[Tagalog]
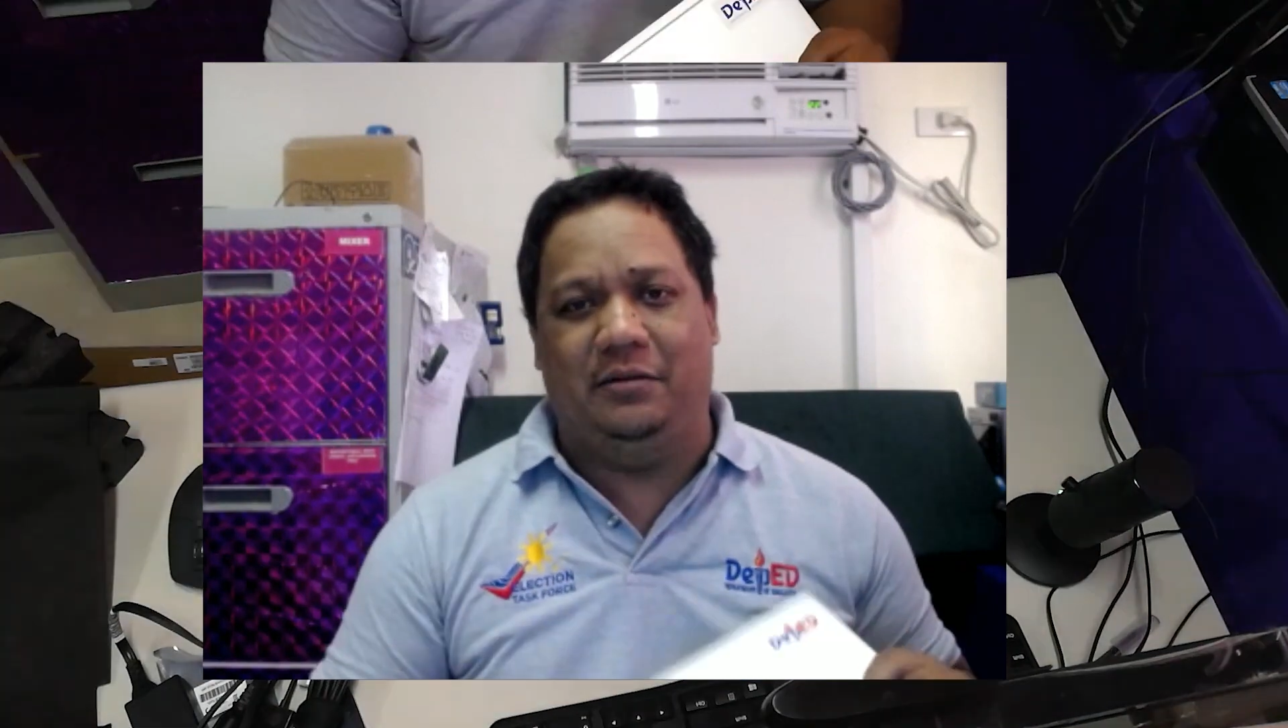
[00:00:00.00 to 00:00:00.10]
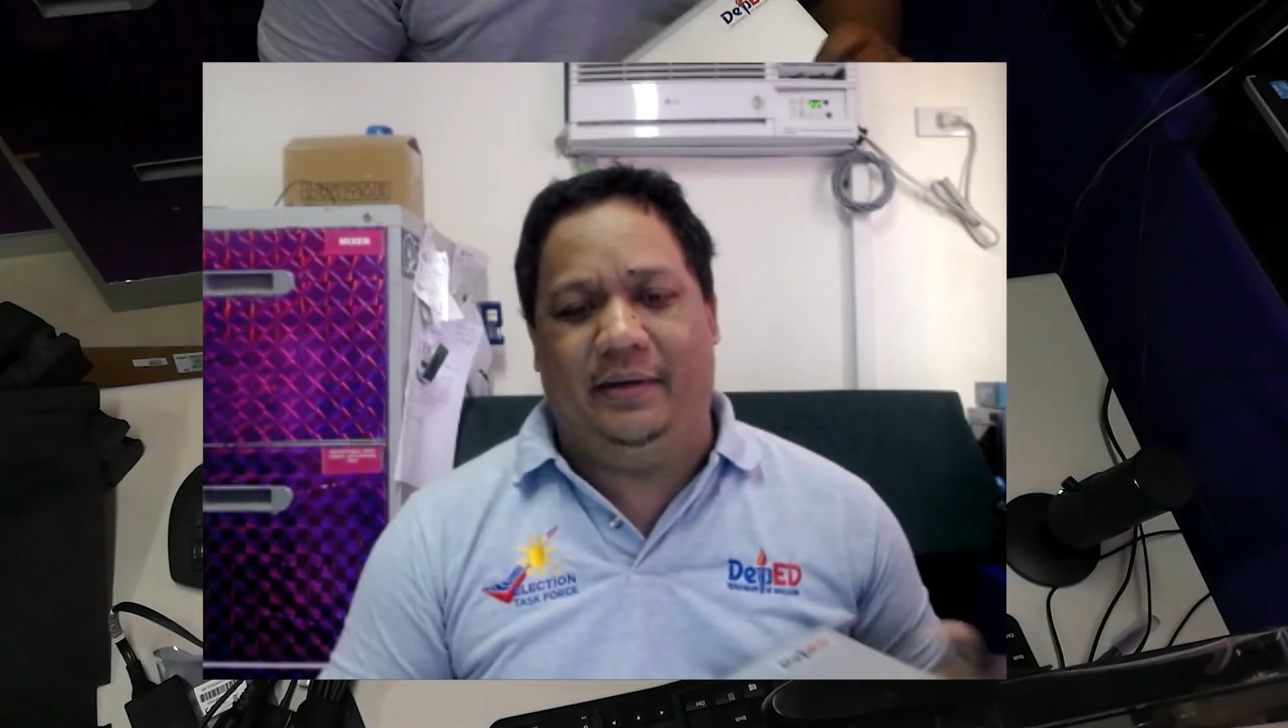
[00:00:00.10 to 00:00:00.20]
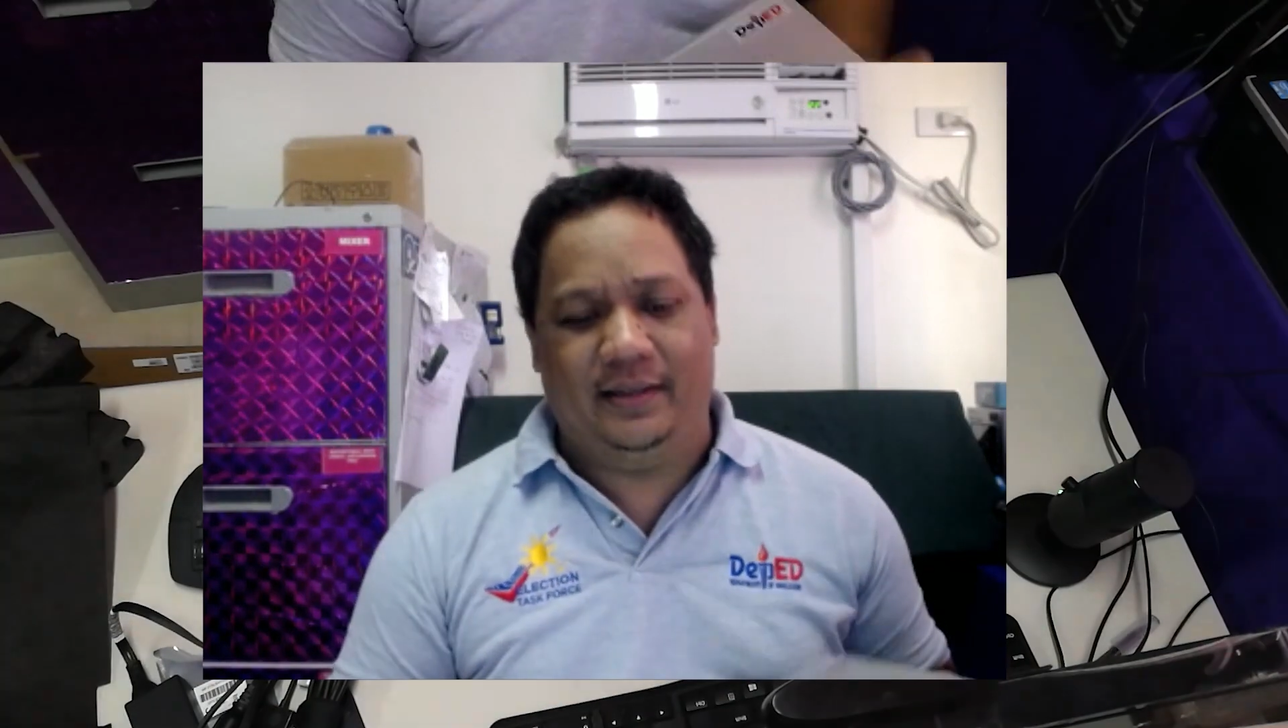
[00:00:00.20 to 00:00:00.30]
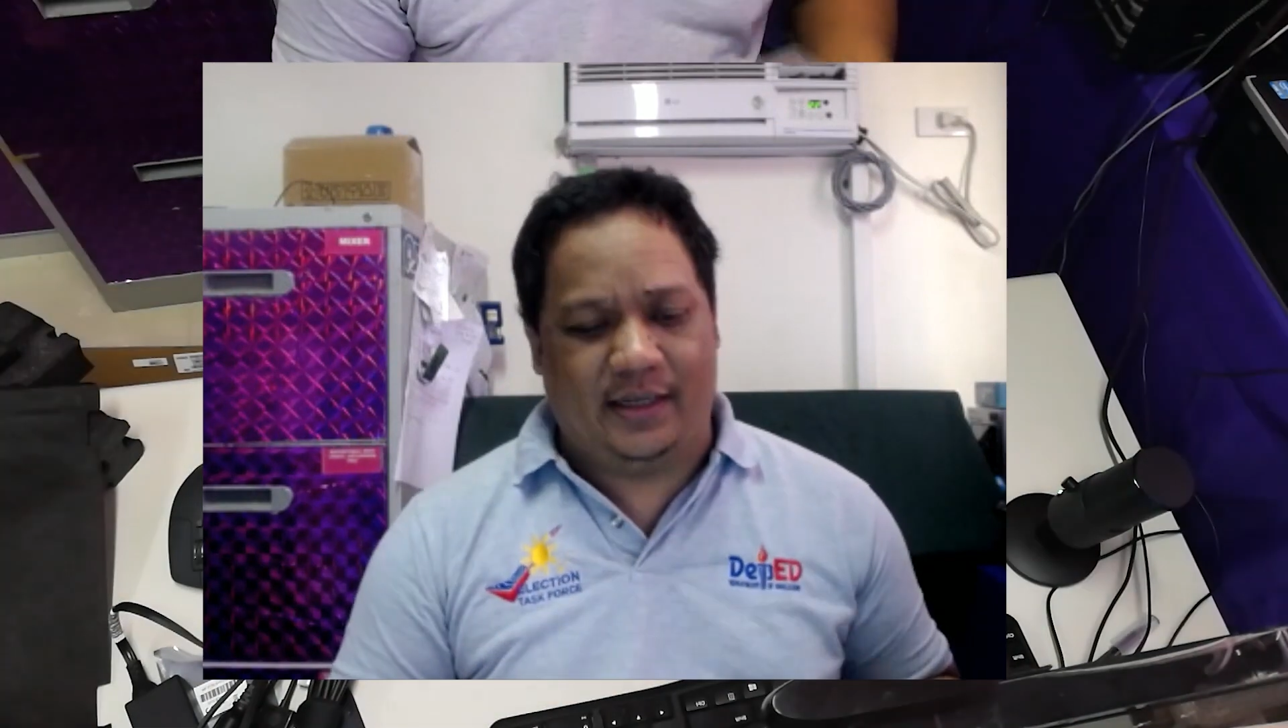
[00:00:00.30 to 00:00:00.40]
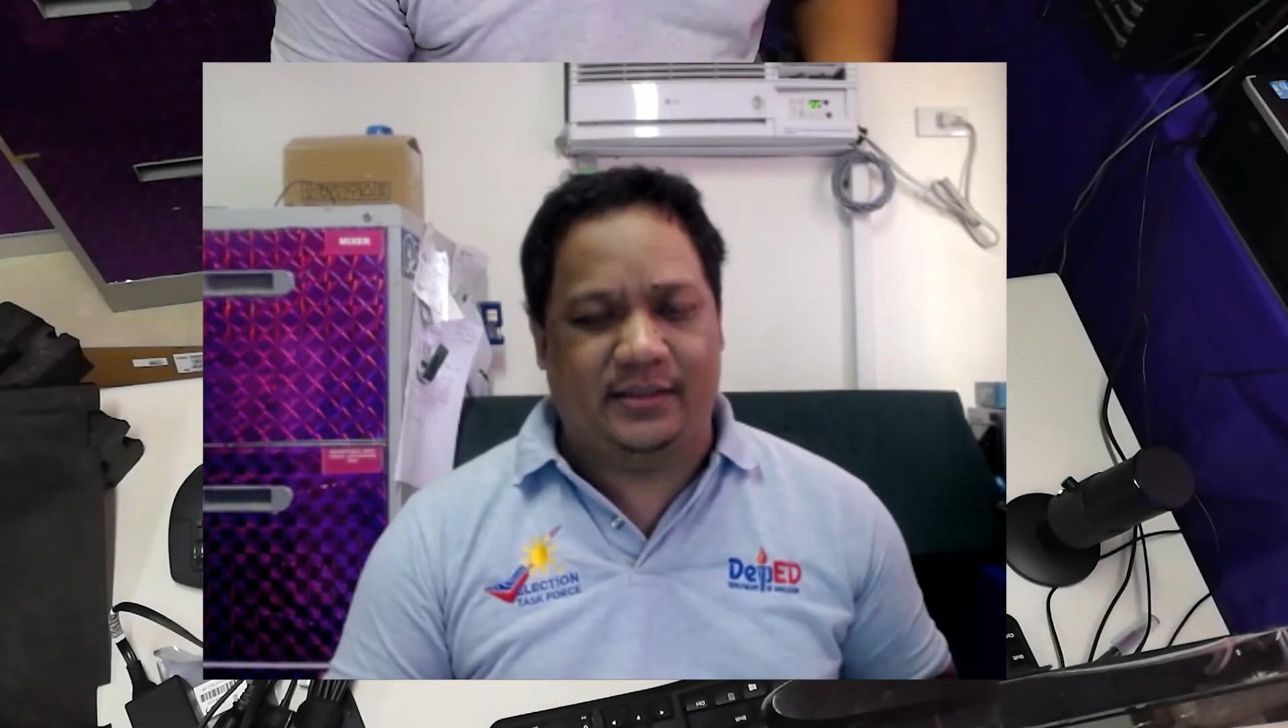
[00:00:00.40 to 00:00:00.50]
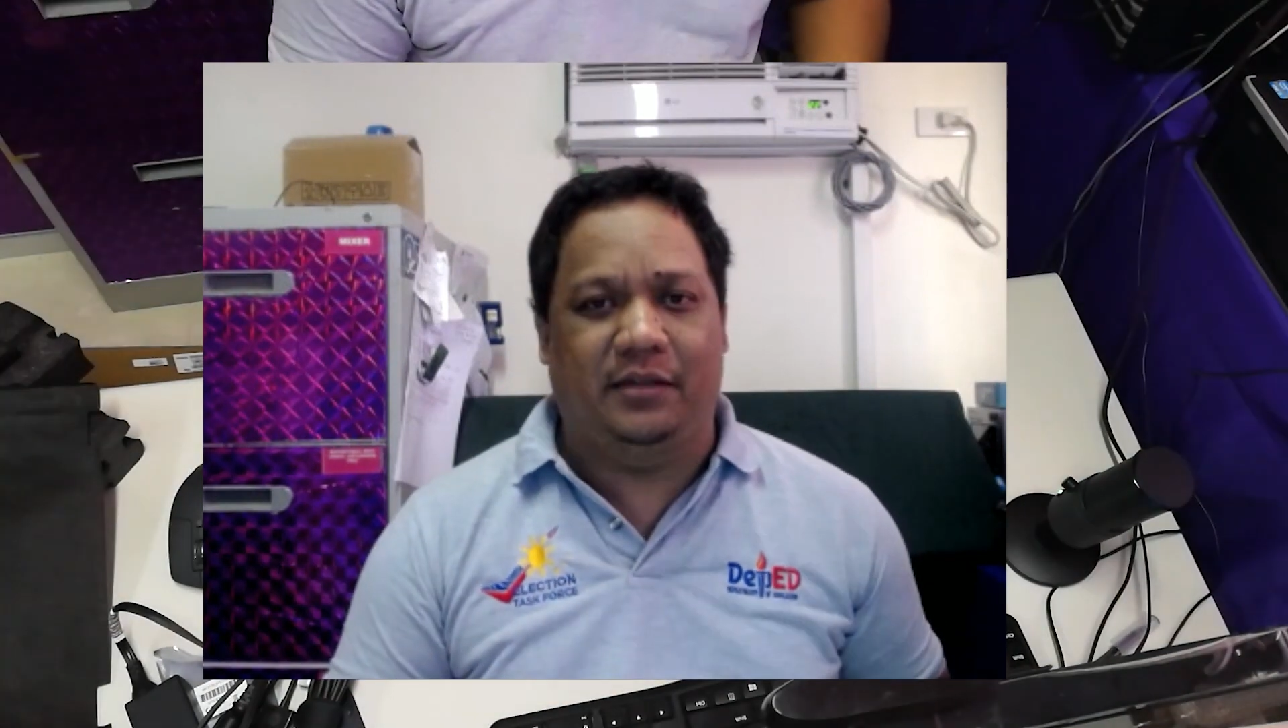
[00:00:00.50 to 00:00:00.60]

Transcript: my next